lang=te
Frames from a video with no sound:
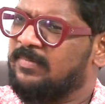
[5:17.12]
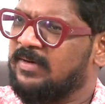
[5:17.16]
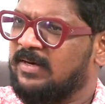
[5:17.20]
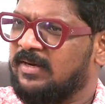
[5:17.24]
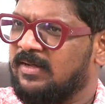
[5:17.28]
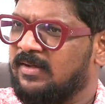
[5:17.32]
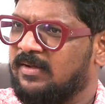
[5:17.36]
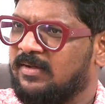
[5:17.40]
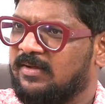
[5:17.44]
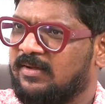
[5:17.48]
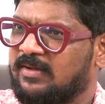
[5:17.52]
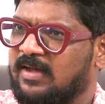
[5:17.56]

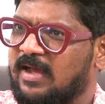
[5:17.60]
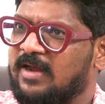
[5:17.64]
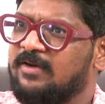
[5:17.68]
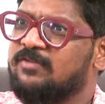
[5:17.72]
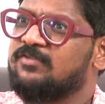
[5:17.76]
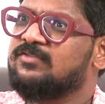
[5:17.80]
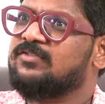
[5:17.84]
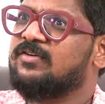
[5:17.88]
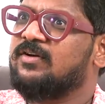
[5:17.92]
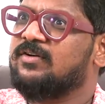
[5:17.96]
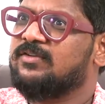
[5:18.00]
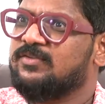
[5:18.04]
మన
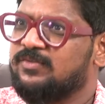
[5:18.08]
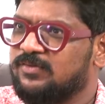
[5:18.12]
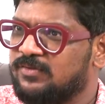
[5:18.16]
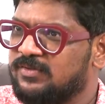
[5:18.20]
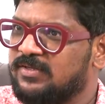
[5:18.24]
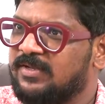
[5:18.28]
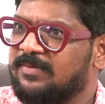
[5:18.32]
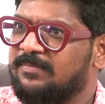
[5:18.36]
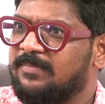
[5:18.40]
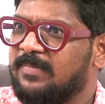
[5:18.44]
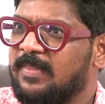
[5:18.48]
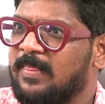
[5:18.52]
అనుష్కకు
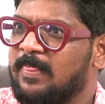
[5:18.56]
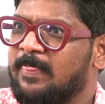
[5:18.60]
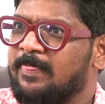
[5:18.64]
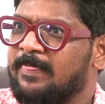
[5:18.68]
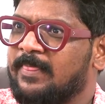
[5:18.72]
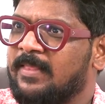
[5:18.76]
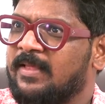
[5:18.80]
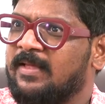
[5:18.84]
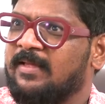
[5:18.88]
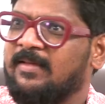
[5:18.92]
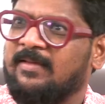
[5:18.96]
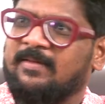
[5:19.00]
చూసి
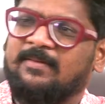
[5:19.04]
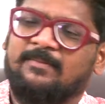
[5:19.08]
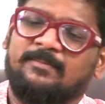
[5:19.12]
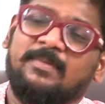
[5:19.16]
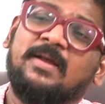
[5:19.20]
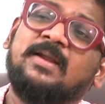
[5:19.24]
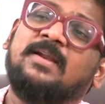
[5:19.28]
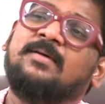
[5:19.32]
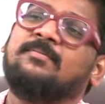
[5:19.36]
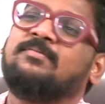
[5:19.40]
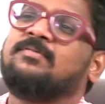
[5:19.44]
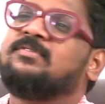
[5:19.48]
చూసాం
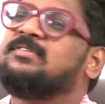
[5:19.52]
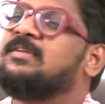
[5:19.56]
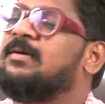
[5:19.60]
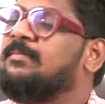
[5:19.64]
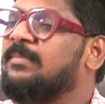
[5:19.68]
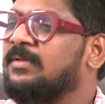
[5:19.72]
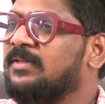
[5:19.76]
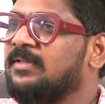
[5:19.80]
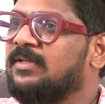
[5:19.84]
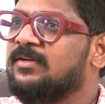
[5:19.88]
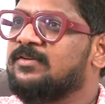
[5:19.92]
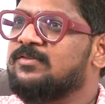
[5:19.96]
మళ్ళీ ఇప్పుడు
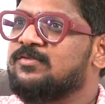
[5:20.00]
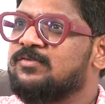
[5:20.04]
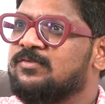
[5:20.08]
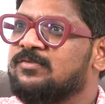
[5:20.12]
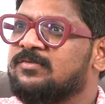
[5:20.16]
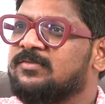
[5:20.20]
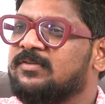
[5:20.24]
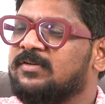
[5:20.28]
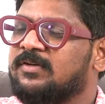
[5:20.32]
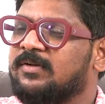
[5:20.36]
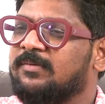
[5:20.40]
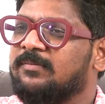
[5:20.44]
సమంతకు
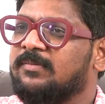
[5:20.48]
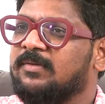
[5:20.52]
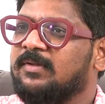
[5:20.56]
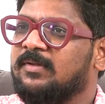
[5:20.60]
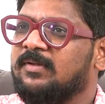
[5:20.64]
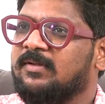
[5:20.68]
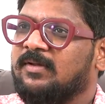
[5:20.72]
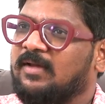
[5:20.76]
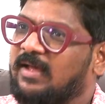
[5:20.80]
చూస్తున్నాం